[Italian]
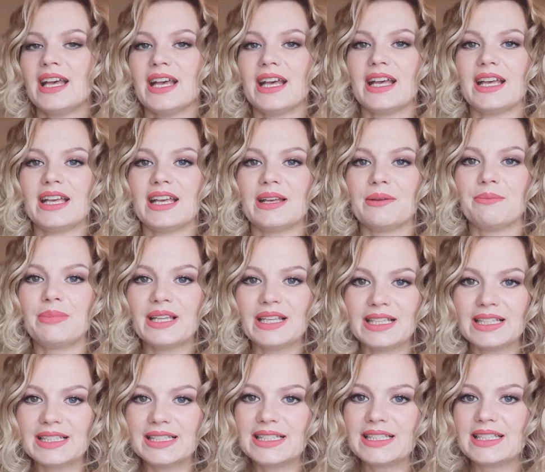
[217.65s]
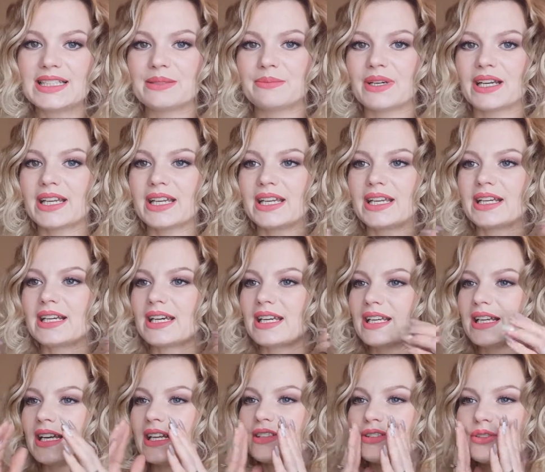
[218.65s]
eh, bellissima, che
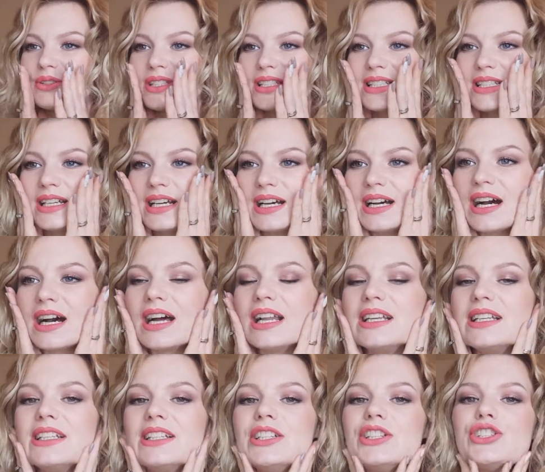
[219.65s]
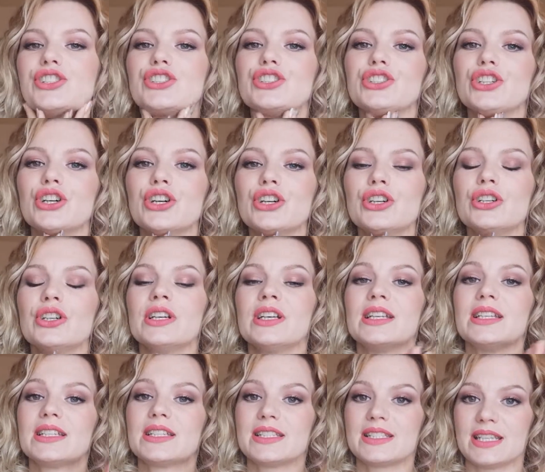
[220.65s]
incarnato sia liscio
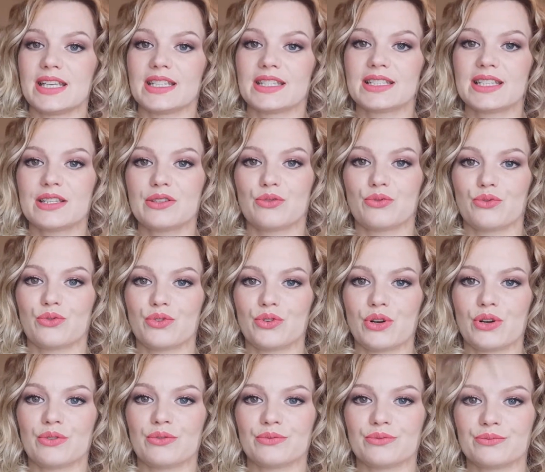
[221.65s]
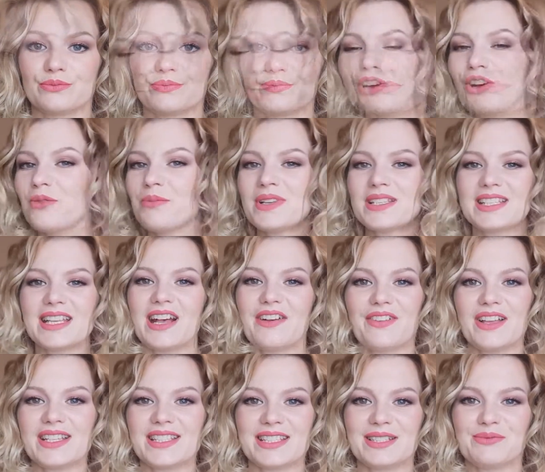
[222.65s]
senza trucco come se
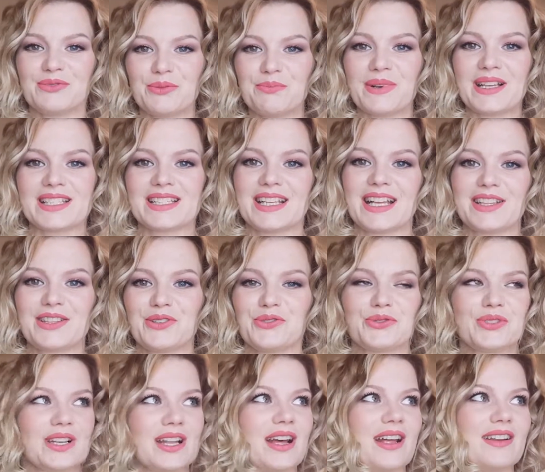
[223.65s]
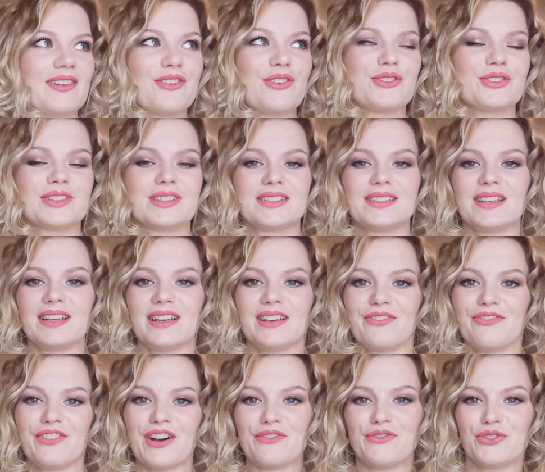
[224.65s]
avessimo passato una notte
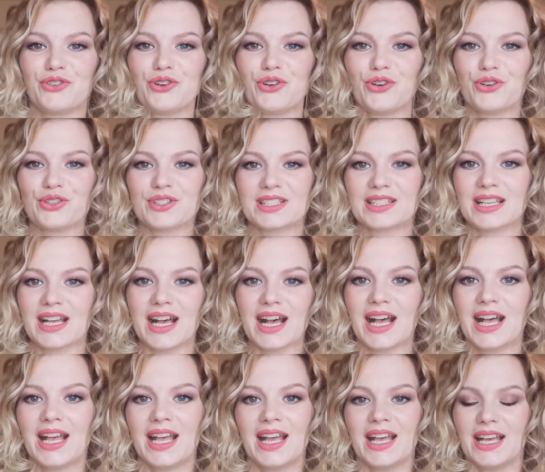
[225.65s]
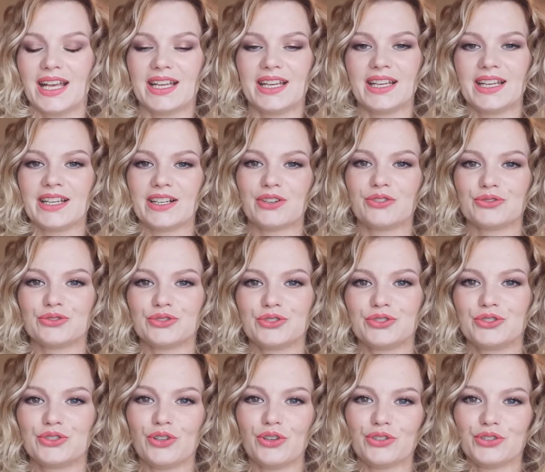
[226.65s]
favolosa eh,
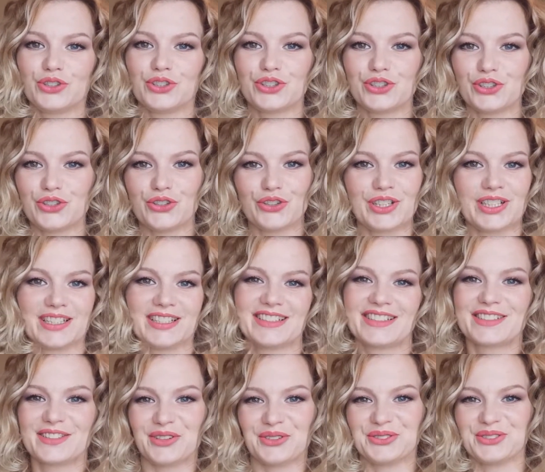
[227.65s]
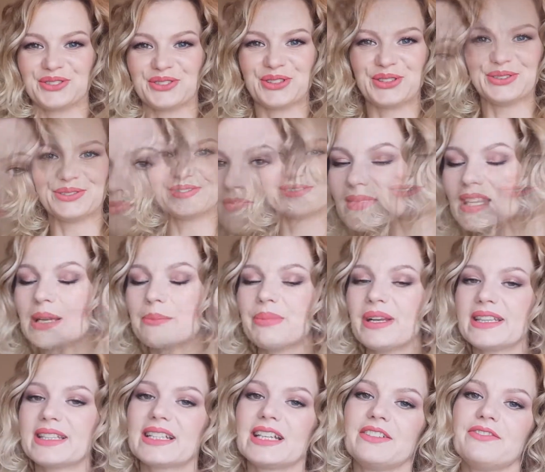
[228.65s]
con 12 ore di sonno.
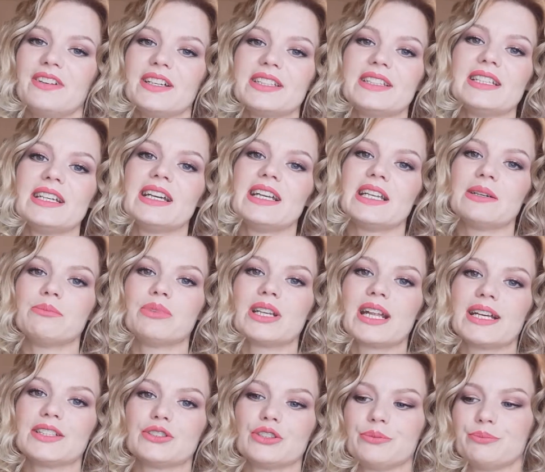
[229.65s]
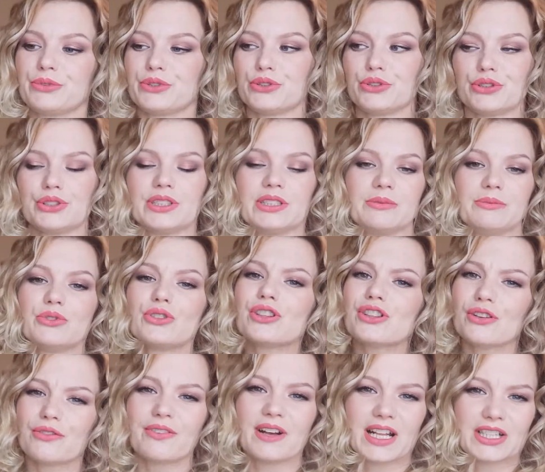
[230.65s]
Petra infatti ha elaborato i prodotti
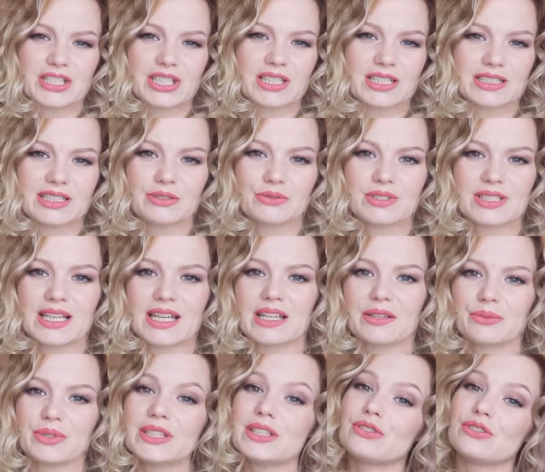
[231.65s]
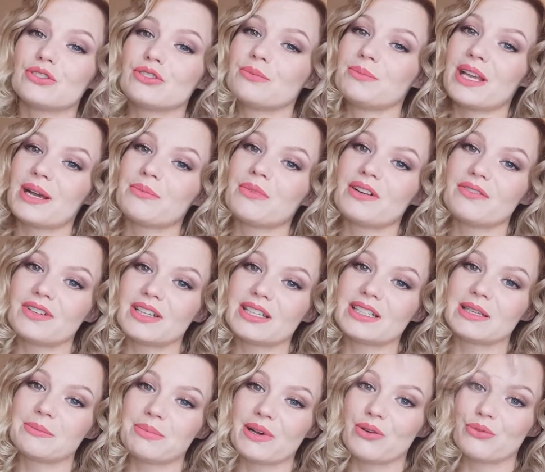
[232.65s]
molto facili da usare, quindi non dobbiamo
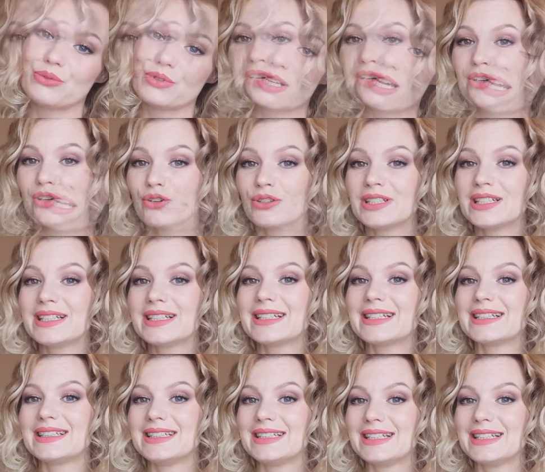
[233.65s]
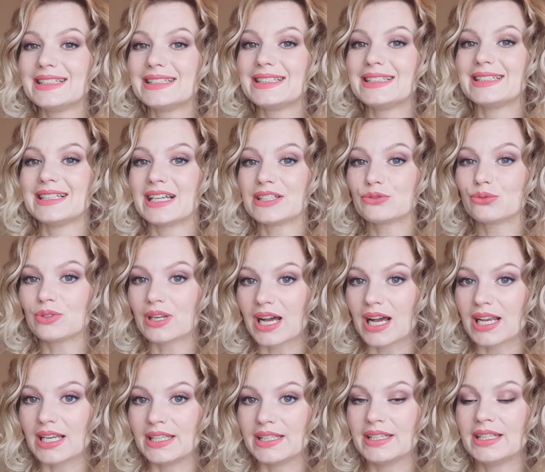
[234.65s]
averne paura, con ingredienti
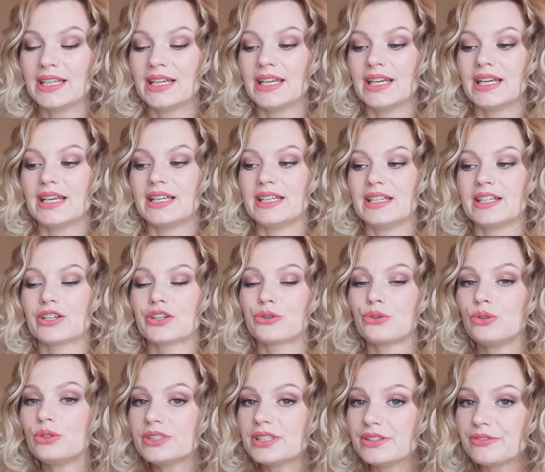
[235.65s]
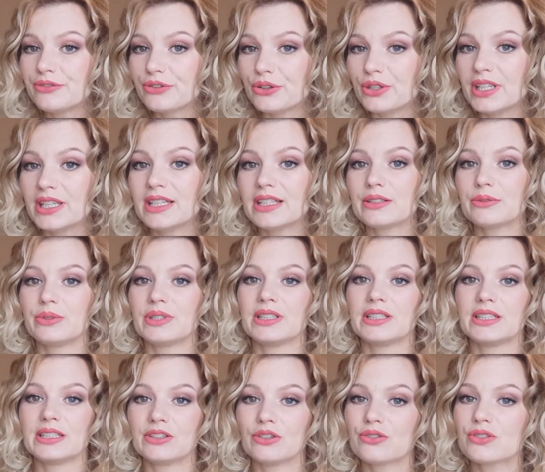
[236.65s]
naturali eh, cruelty free,
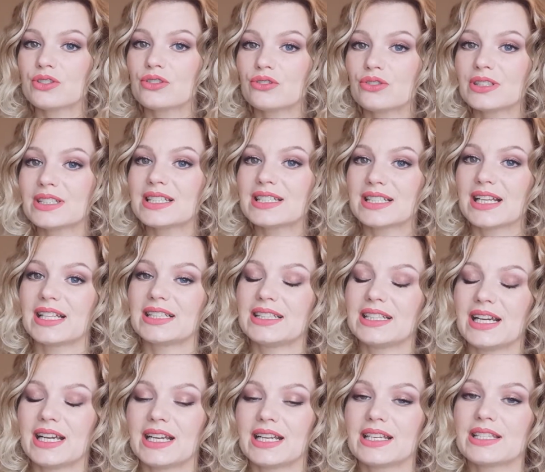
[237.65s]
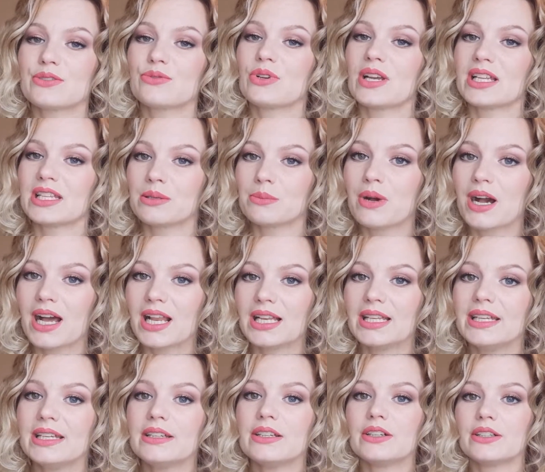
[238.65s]
quindi non sono testati anche sui
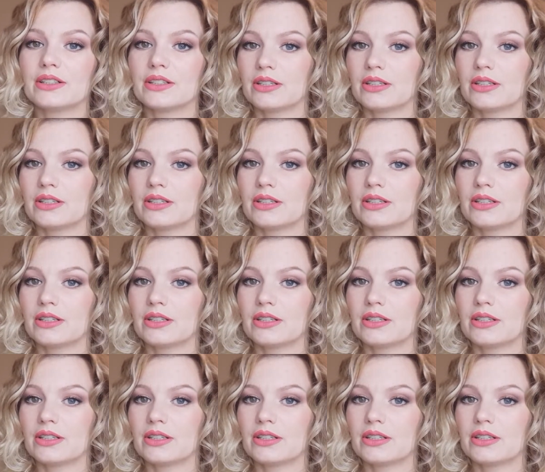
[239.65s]
animali,